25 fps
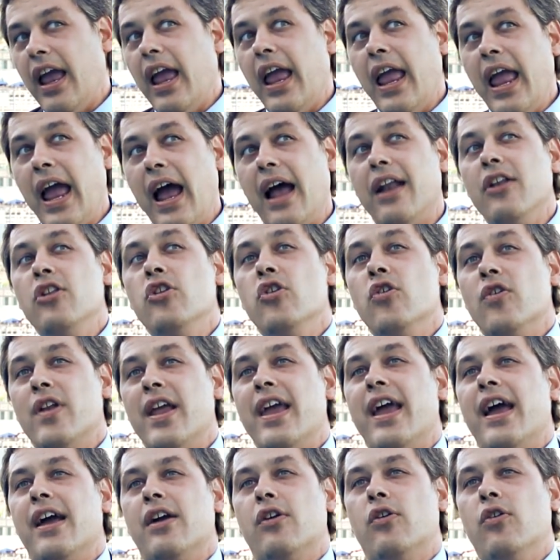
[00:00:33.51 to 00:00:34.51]
è, non
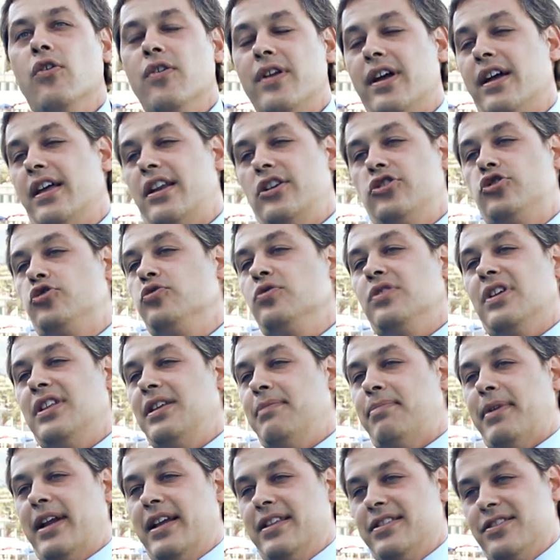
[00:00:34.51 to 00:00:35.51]
è ancora cresciuta
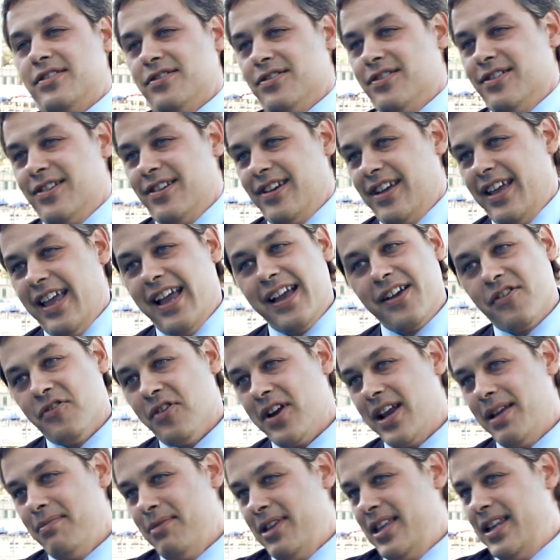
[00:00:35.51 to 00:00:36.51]
di prezzo, è
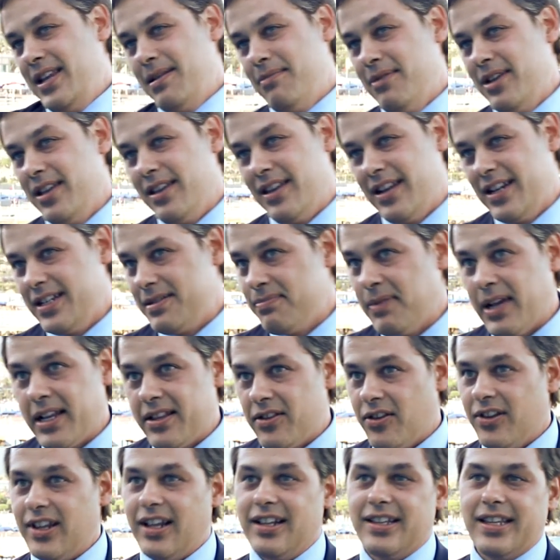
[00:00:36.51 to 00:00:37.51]
ancora ai minimi
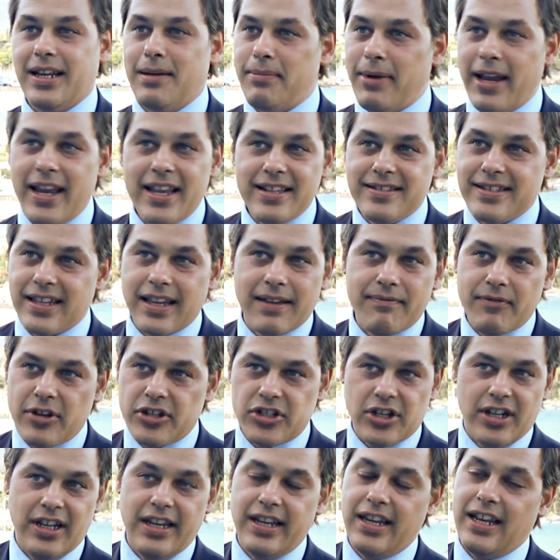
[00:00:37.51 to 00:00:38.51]
rispetto ad altri paesi che
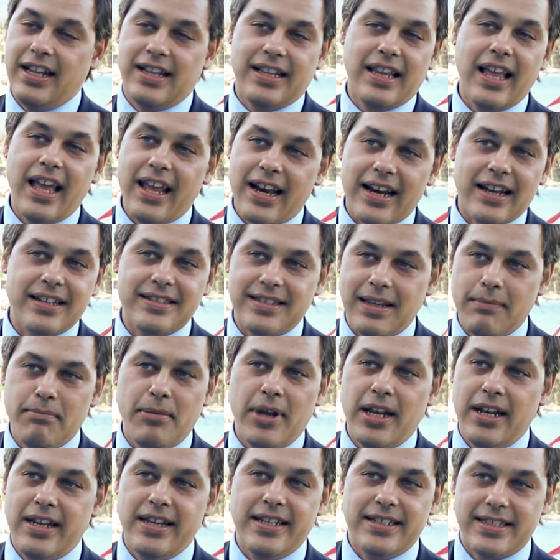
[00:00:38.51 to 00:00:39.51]
invece l'Inghilterra sì è
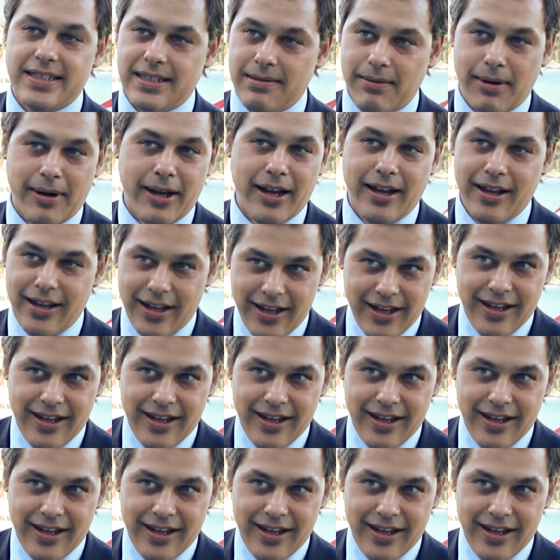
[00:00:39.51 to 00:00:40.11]
bellissima,